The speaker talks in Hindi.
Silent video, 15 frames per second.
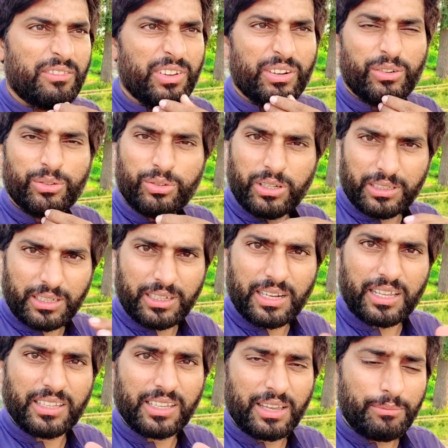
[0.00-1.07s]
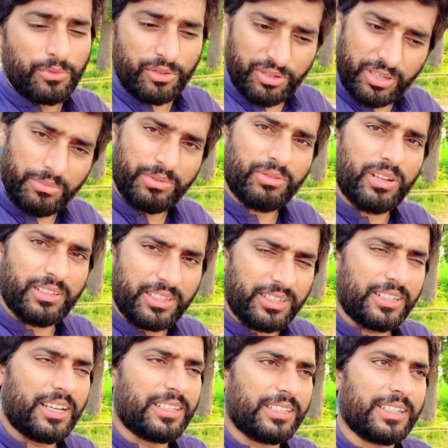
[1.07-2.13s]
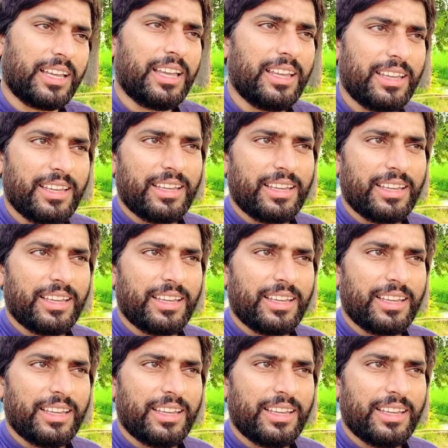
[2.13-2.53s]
फिर वो थोड़ा सा नाजुक है मुझसे भी थोड़ा सा नाजुक है